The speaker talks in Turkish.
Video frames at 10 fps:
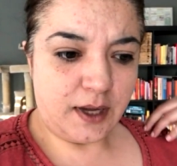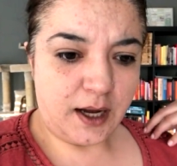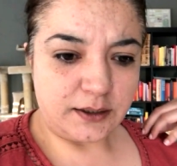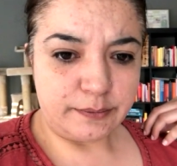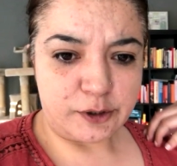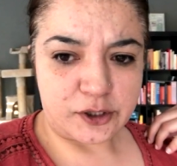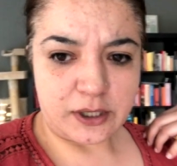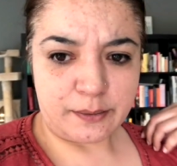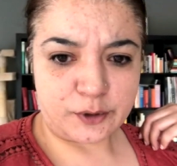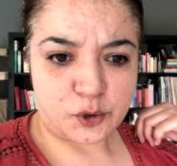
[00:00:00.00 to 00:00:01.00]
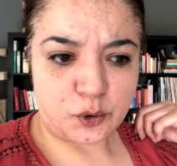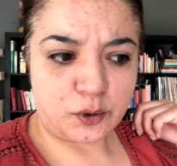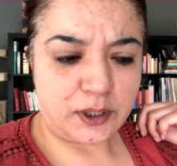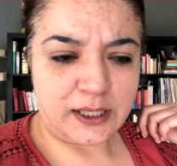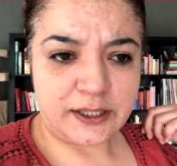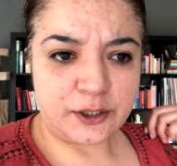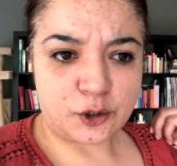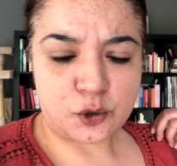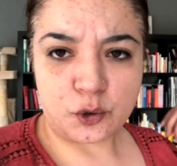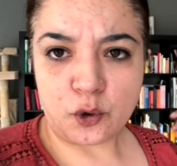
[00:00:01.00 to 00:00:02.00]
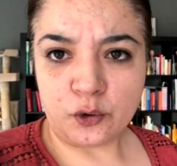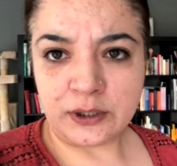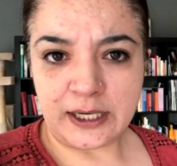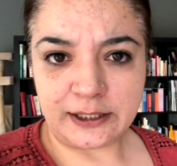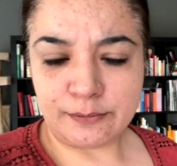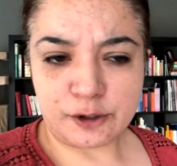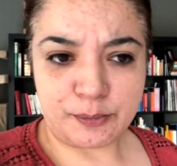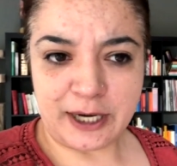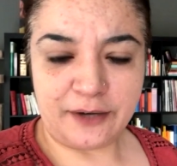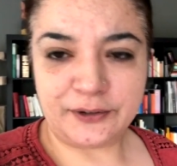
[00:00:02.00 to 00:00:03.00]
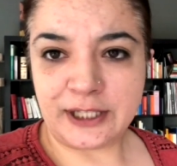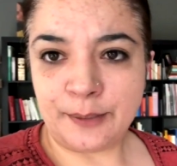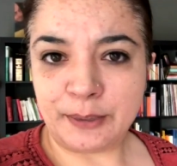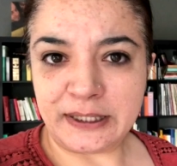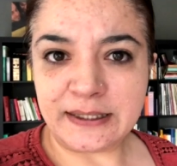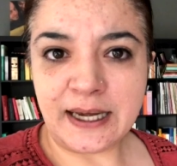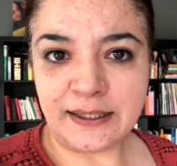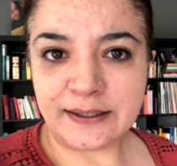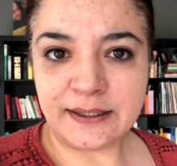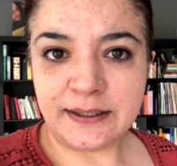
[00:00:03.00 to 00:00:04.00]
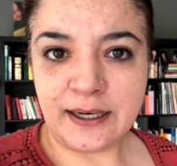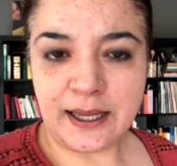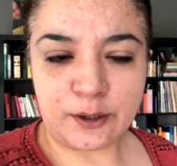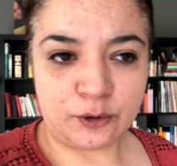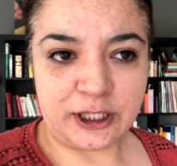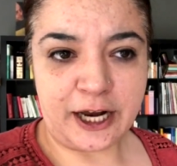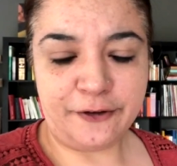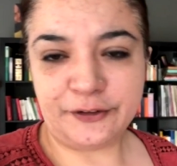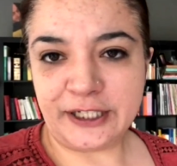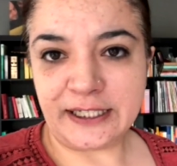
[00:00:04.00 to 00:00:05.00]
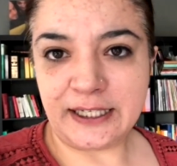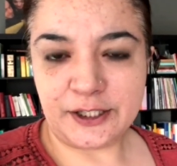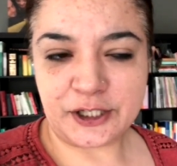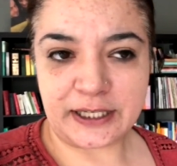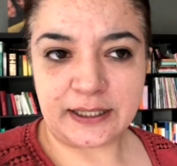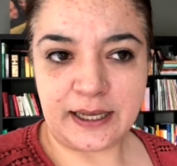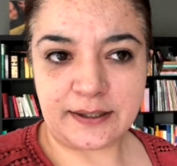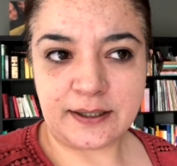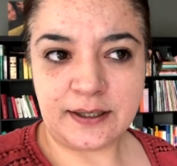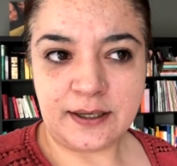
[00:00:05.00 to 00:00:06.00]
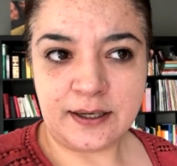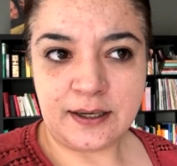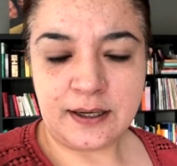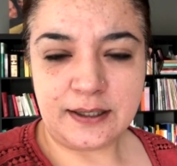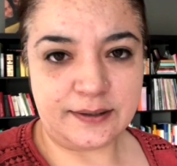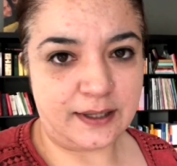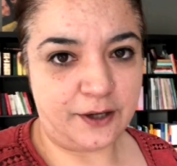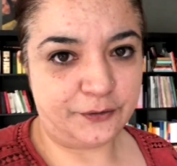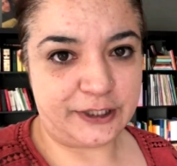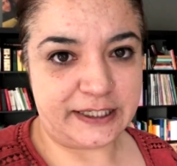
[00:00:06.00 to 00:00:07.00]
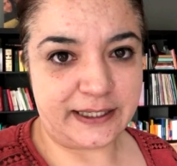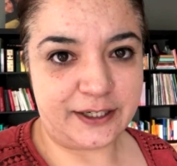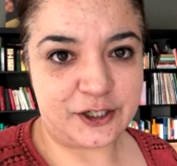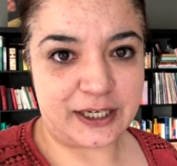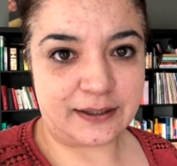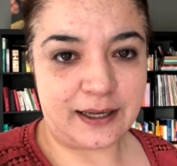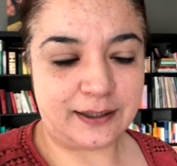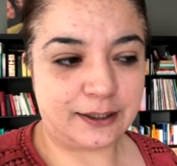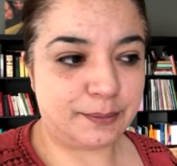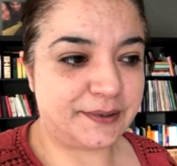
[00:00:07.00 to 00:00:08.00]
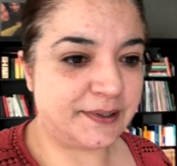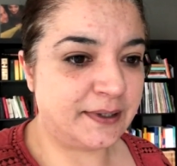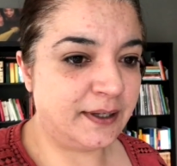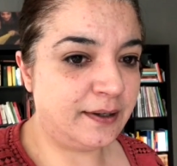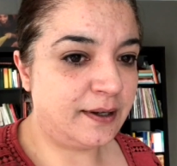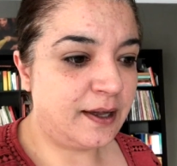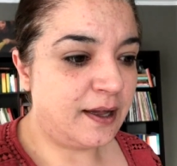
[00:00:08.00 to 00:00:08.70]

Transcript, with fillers: Aa demiş ama çok ilginç çünkü onlar demiş bir haftadan beri tatildeler. Onlar haftaya gelecekler. Nasıl haftaya gelecekler gibisini.